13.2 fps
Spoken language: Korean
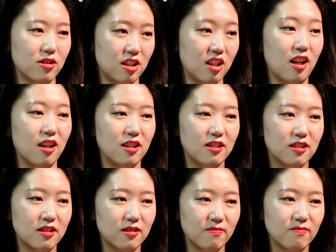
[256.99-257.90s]
제일.
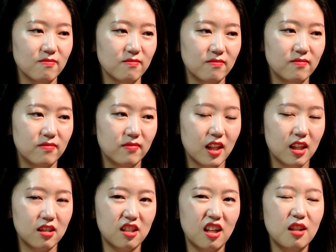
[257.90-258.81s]

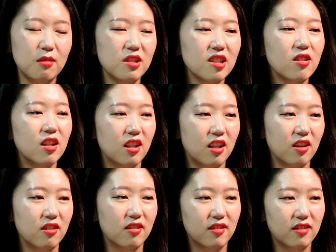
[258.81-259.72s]
제일 힘든 것 같아요.